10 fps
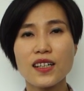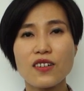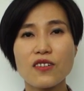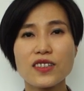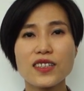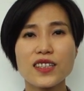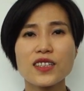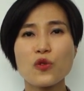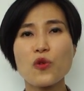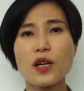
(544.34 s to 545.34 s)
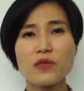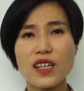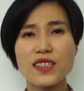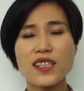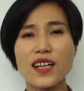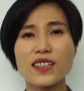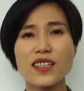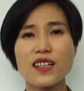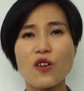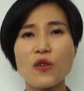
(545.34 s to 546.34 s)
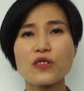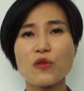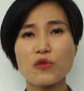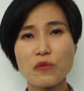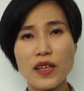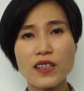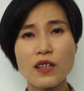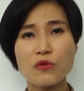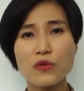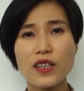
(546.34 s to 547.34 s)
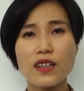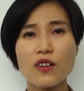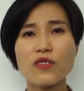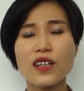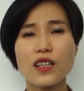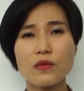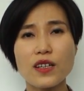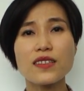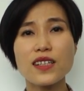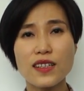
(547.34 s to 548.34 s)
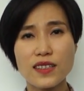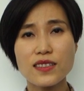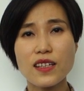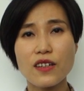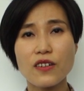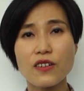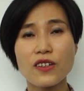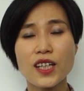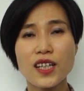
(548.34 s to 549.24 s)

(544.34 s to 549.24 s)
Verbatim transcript: 어, 근데 그 교감이 되지 않으니까 거기서 오는 멘탈 붕괴와 허탈함이 굉장히 크세요.